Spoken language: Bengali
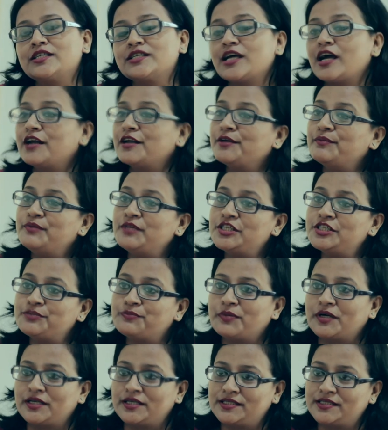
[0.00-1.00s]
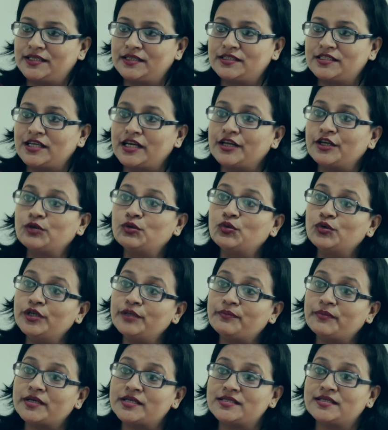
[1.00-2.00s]
সাড়ে বিশ পার্সেন্ট সাড়ে
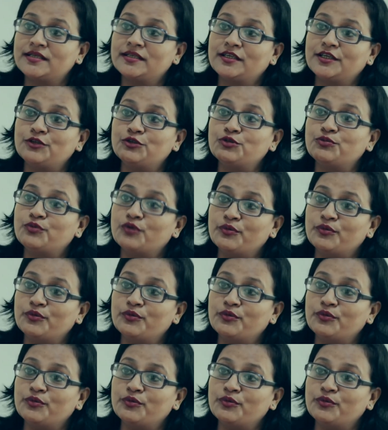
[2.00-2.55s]
কুড়ি পার্সেন্ট কিন্তু